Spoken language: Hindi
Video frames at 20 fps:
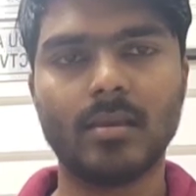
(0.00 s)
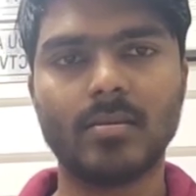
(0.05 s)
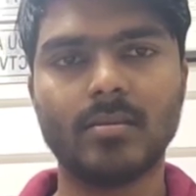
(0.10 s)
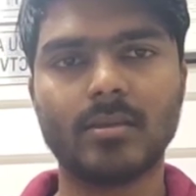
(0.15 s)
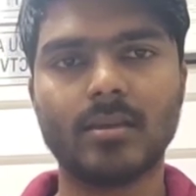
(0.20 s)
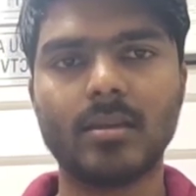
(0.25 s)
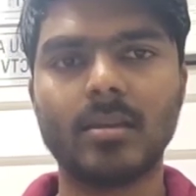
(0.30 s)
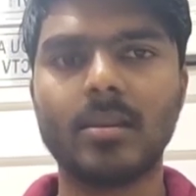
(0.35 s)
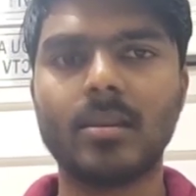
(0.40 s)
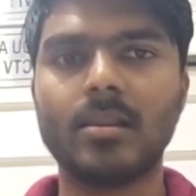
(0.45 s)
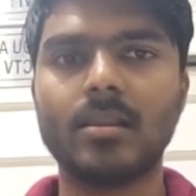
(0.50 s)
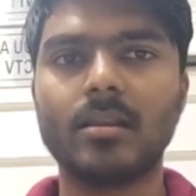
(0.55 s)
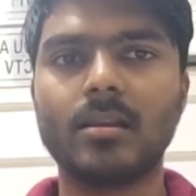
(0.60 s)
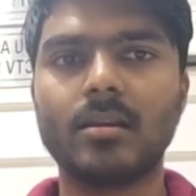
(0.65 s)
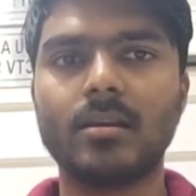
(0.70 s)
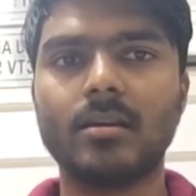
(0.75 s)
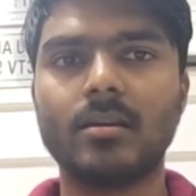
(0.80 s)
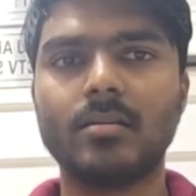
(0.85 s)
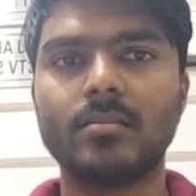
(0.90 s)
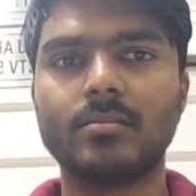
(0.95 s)
खेसारी लाल का
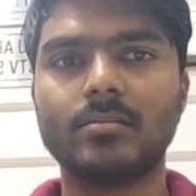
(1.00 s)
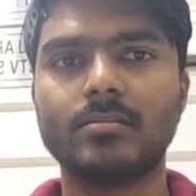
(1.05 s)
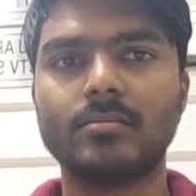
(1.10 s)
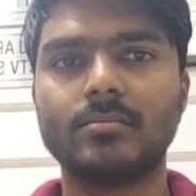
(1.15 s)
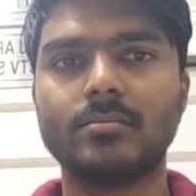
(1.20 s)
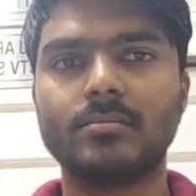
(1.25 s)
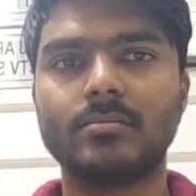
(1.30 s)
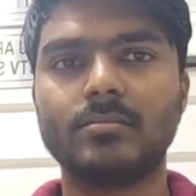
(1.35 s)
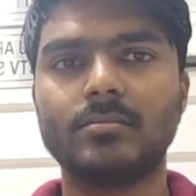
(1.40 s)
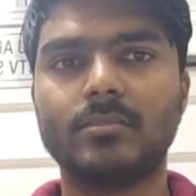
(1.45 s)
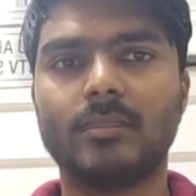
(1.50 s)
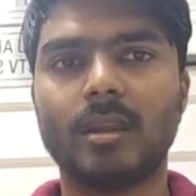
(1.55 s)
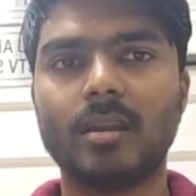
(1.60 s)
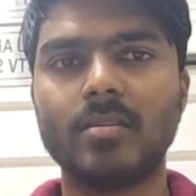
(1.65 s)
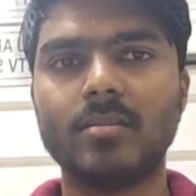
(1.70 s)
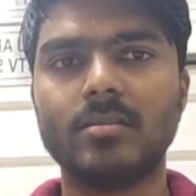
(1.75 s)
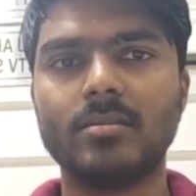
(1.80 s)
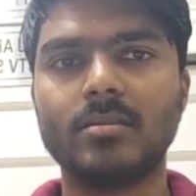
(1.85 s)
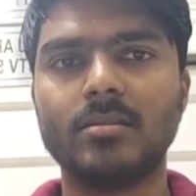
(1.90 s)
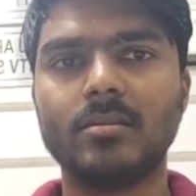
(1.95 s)

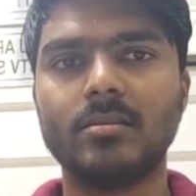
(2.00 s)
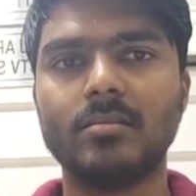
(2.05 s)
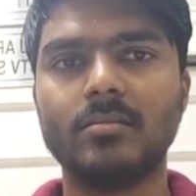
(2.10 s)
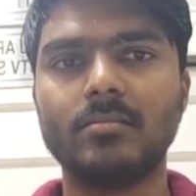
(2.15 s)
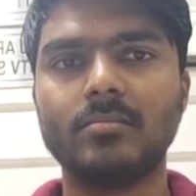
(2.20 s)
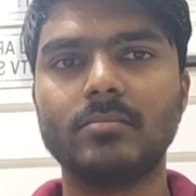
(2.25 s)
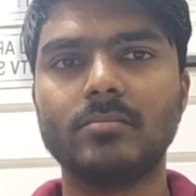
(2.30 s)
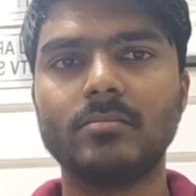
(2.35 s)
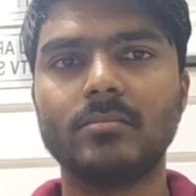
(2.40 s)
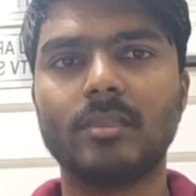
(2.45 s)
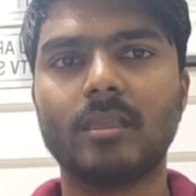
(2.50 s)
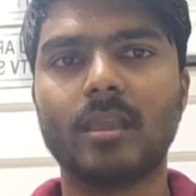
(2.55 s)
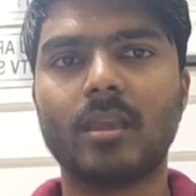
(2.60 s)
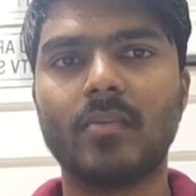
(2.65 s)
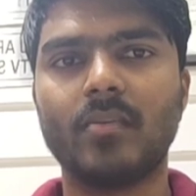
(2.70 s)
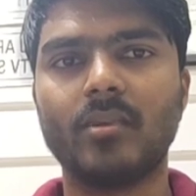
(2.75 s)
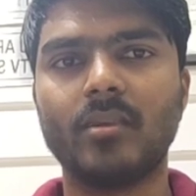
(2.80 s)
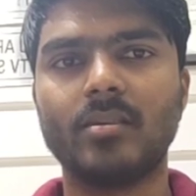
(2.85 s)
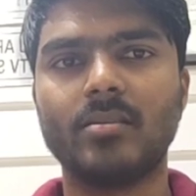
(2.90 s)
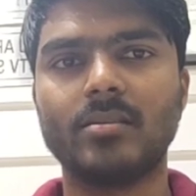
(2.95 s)
डांसिंग
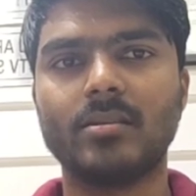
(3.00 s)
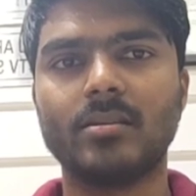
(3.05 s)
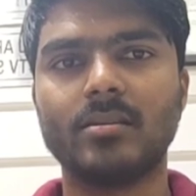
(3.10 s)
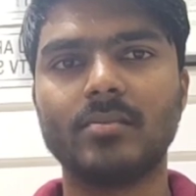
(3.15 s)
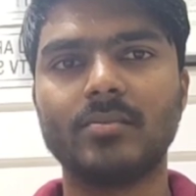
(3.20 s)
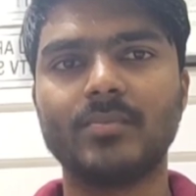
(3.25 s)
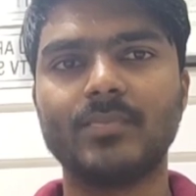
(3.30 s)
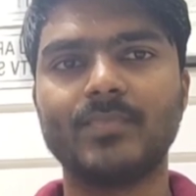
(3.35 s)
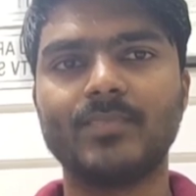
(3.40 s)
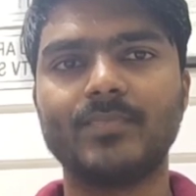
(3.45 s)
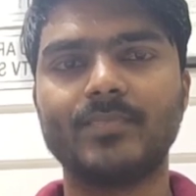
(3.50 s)
काफ़ी अच्छा है